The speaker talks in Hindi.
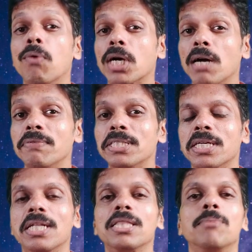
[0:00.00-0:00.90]
वो काफ़ी
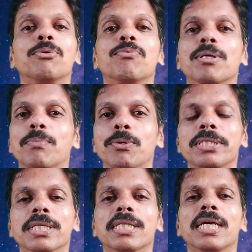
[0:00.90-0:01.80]
सरलतापूर्वक बोल
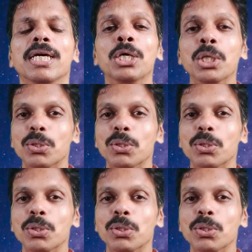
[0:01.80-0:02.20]
सकते हैं